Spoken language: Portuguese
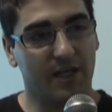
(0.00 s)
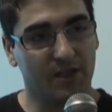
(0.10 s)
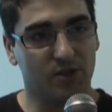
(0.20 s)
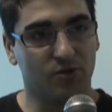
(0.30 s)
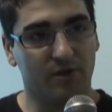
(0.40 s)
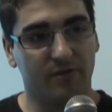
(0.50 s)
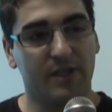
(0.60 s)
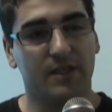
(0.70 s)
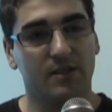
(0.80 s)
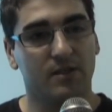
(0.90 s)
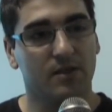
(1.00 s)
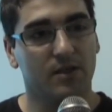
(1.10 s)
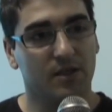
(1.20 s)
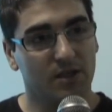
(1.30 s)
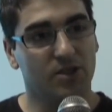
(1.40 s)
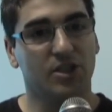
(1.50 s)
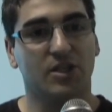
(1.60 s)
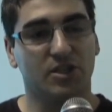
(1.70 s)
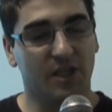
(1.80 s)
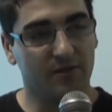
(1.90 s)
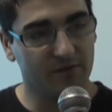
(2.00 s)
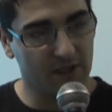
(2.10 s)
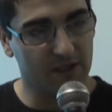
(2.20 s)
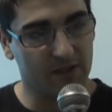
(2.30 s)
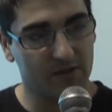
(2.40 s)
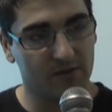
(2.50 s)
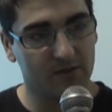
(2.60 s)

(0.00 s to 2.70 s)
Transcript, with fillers: Leite de Oliveira e de Ednei Vieira,